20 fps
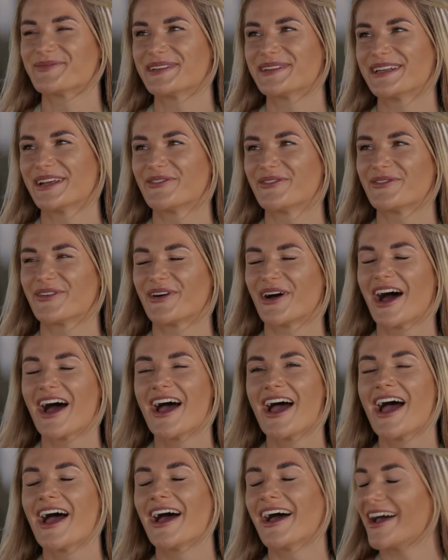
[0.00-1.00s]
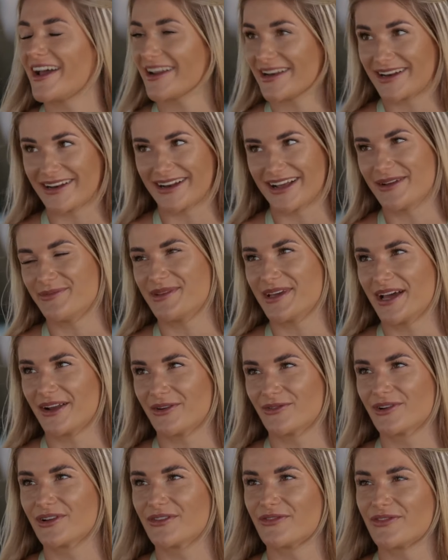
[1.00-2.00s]
und bin dann vor eineinhalb
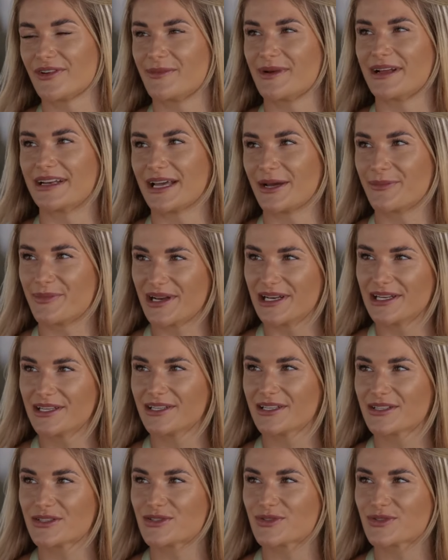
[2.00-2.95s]
Jahren ungefähr mal nach Berlin